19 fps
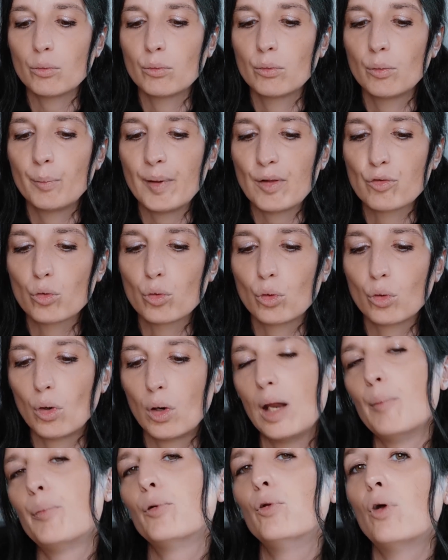euh, parce que quand
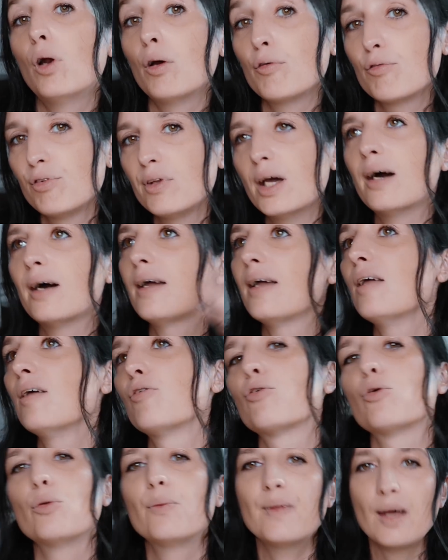la podologue vient et
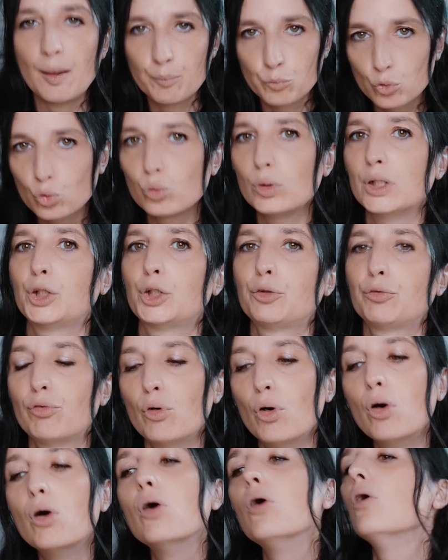se tape tous les
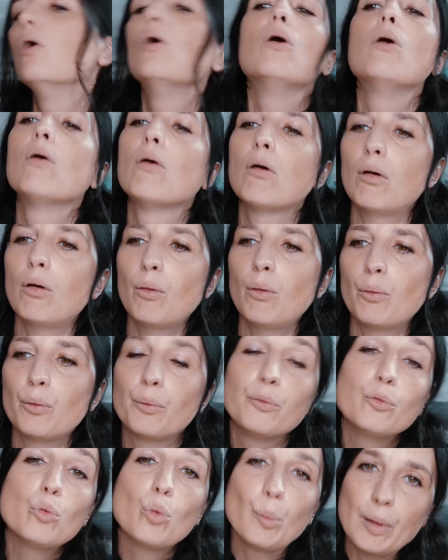chevaux, euh, nous on